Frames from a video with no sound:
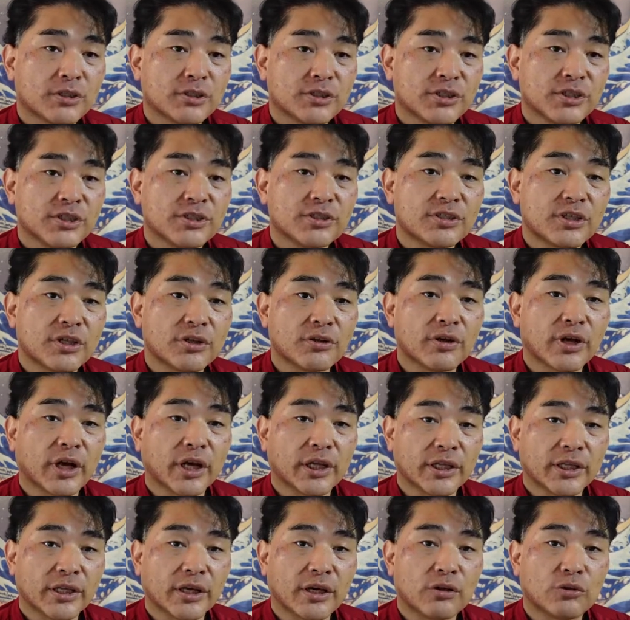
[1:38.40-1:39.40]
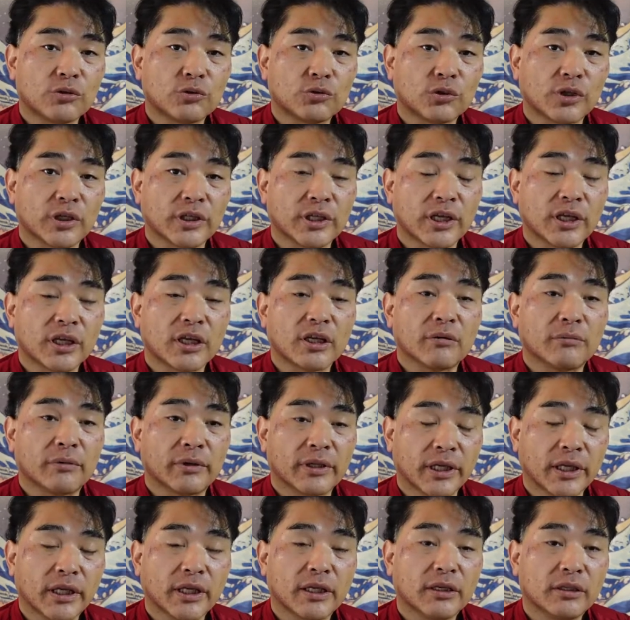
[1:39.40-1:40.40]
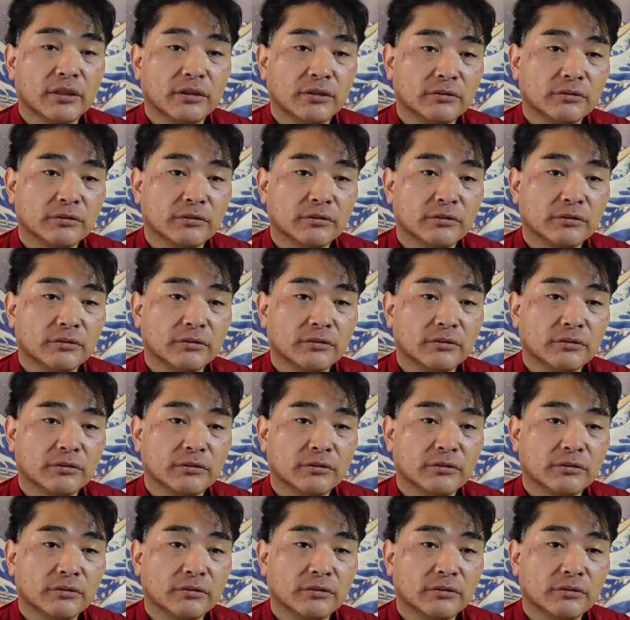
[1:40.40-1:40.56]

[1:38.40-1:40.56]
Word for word: 人生の中でやることがなければね